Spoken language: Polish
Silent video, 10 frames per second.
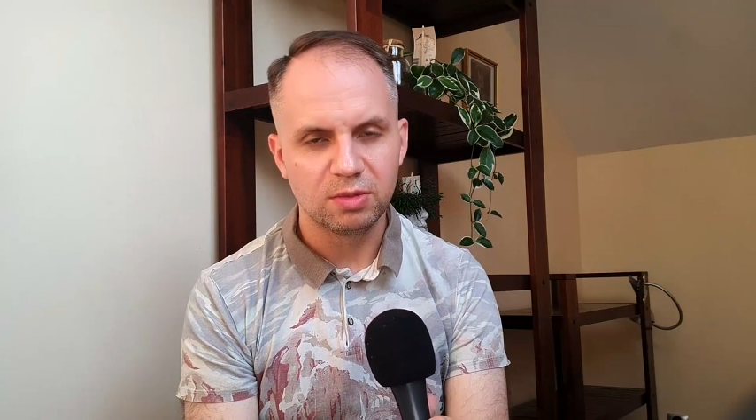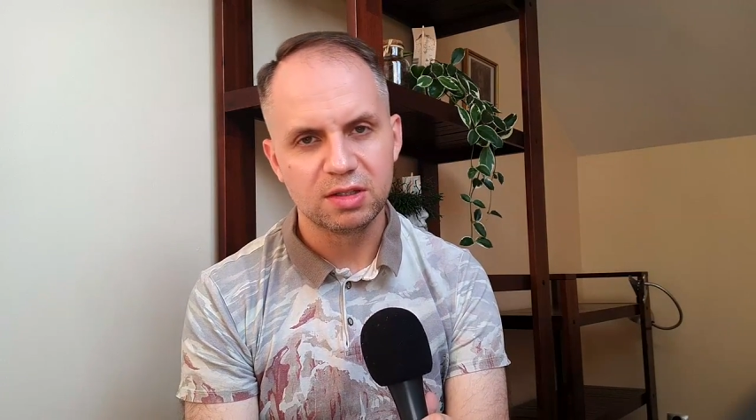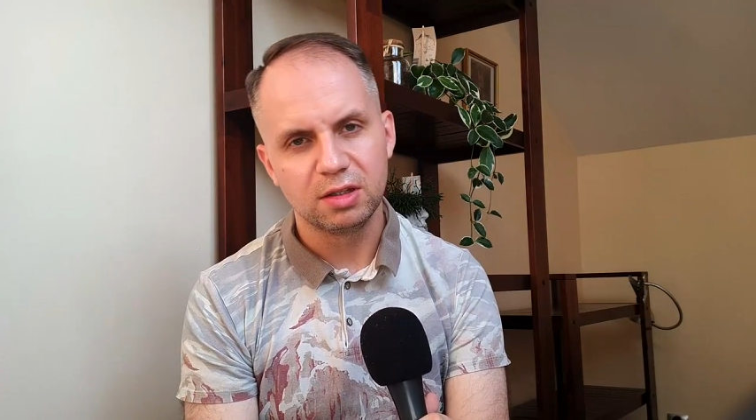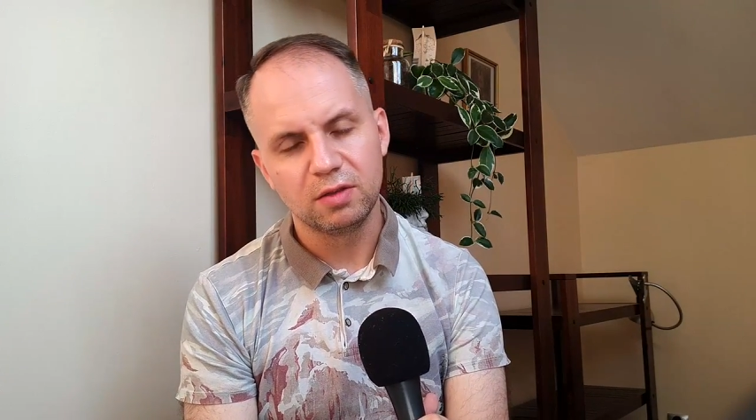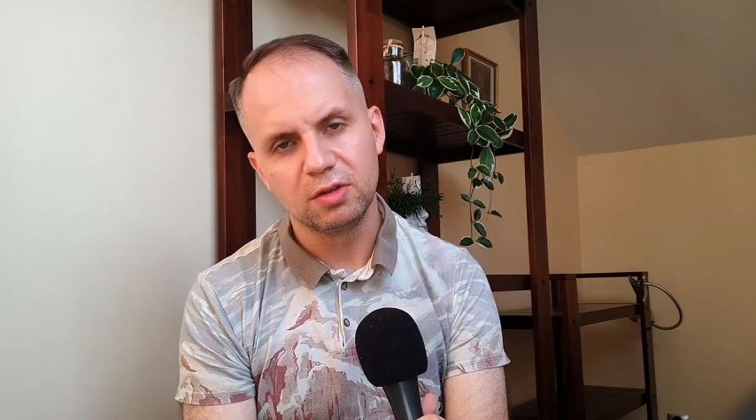
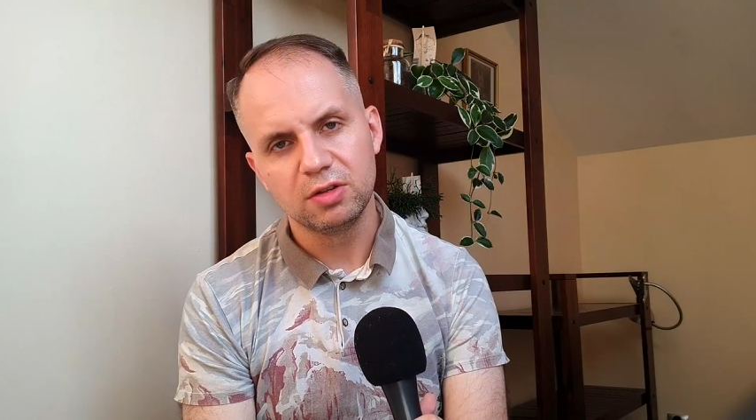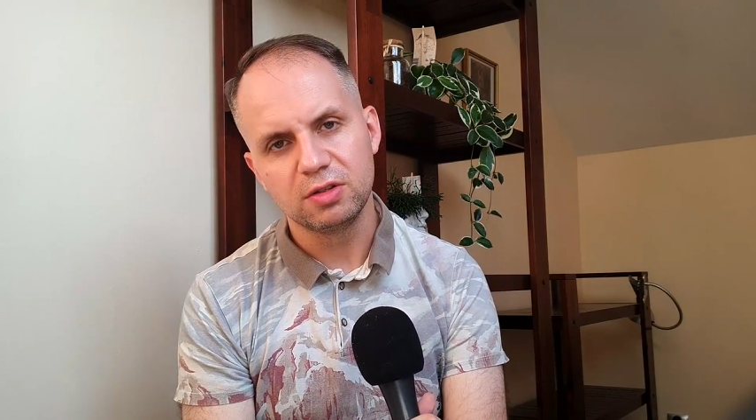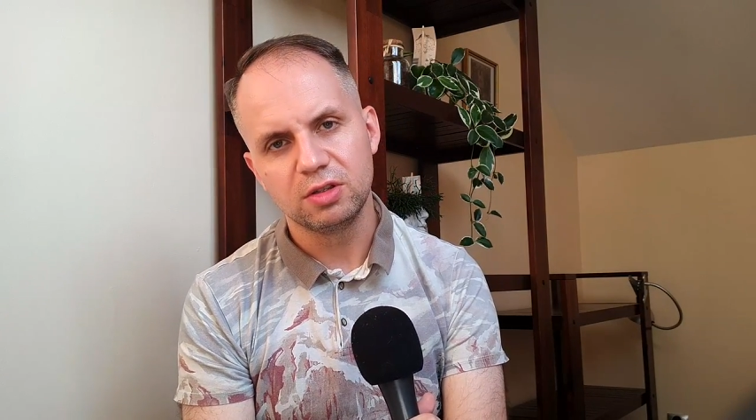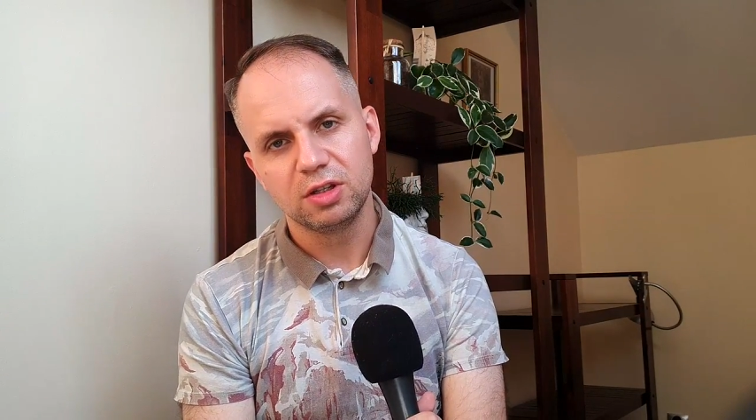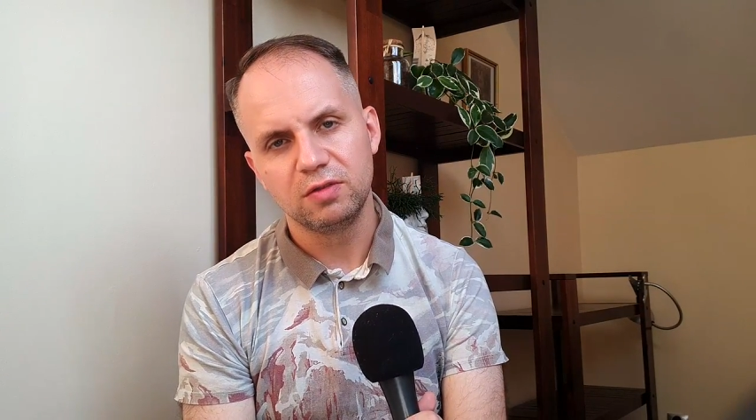Miasta Nowego
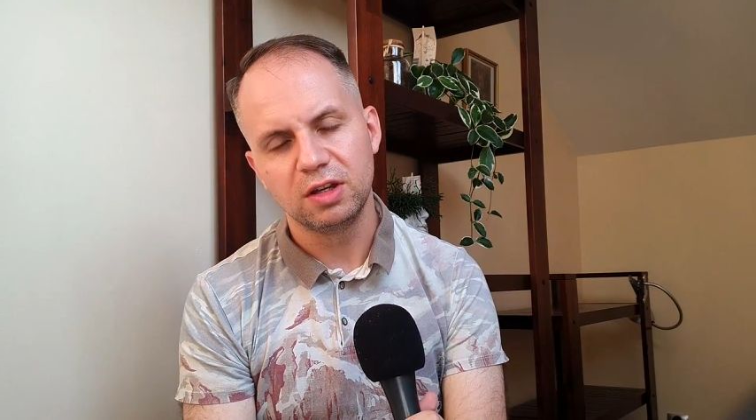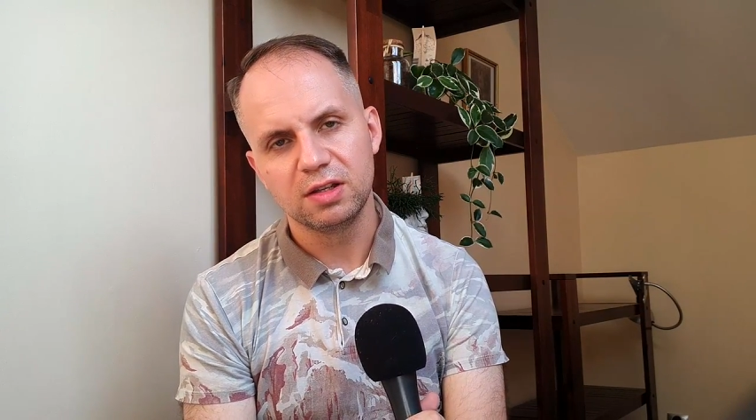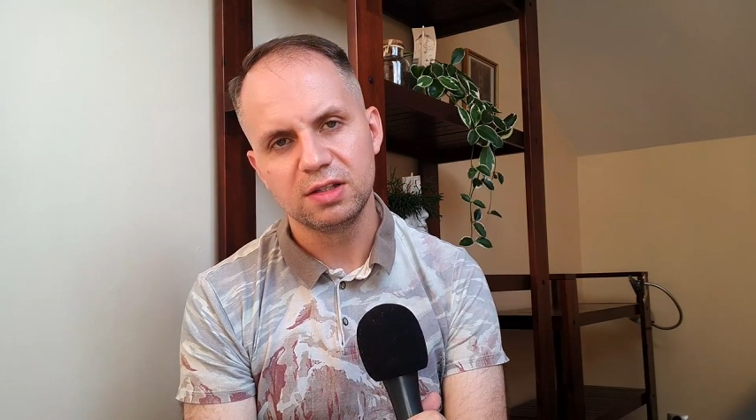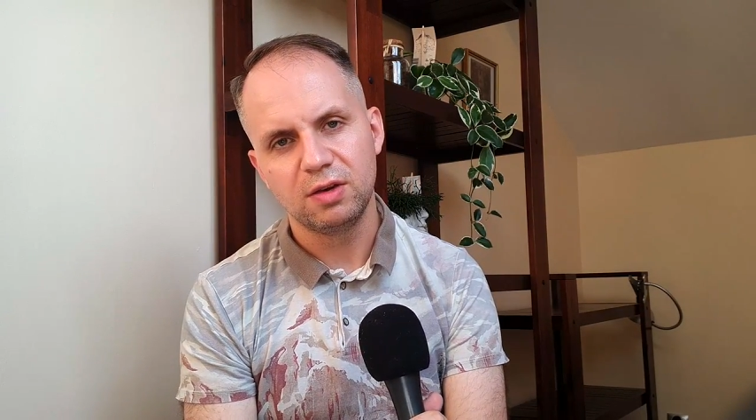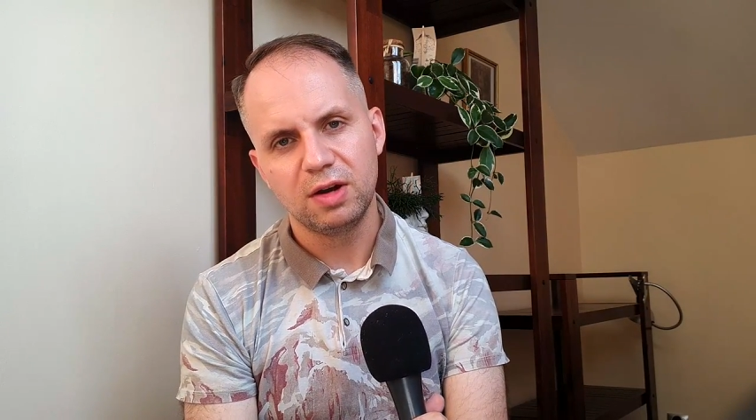Sącza
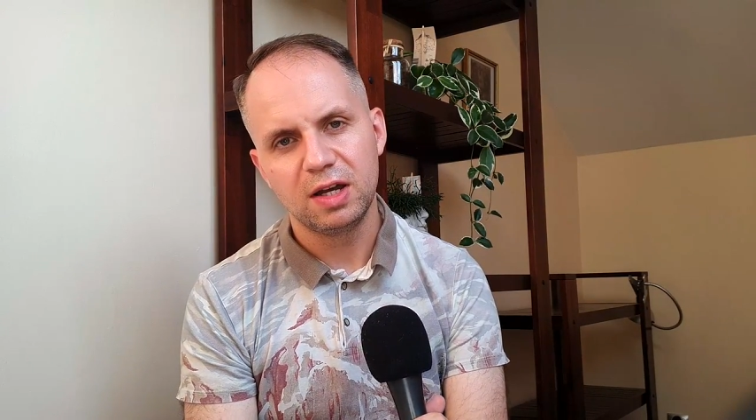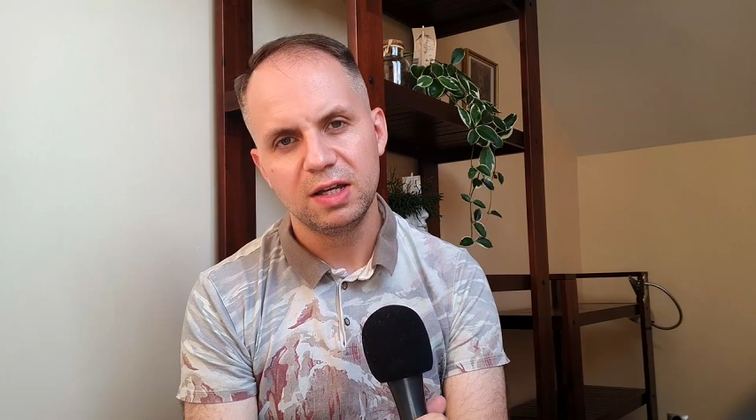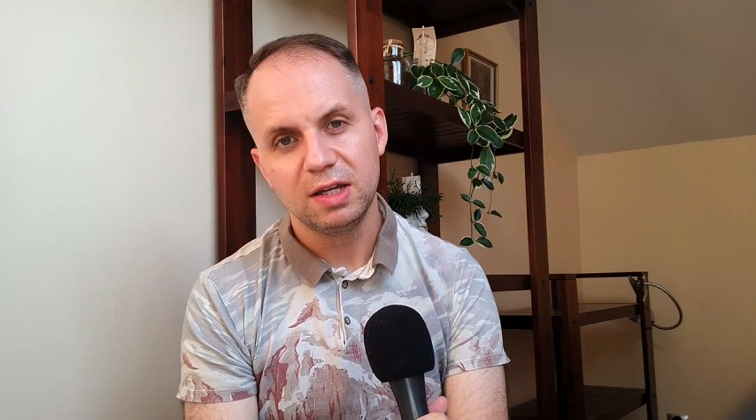wykazała,